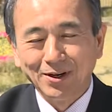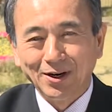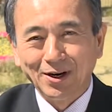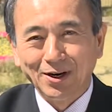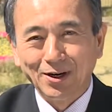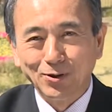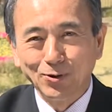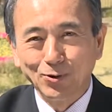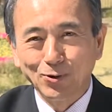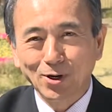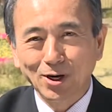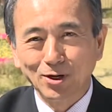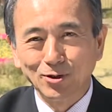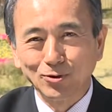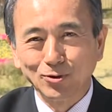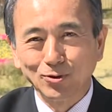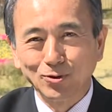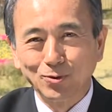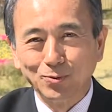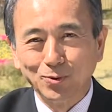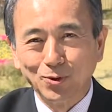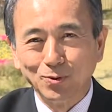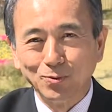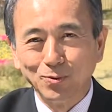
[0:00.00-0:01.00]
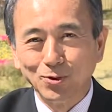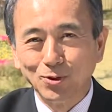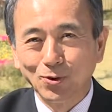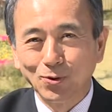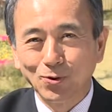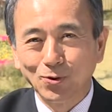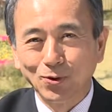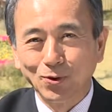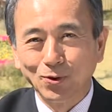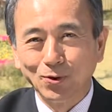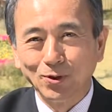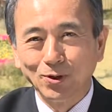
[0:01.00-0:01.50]
えー、両会場とも見ど
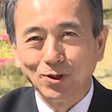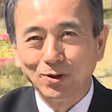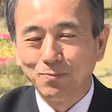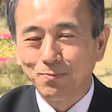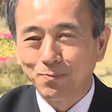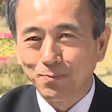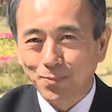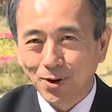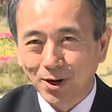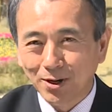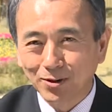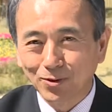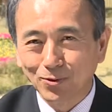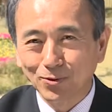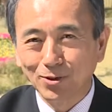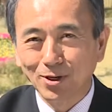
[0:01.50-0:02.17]
ころいっぱいで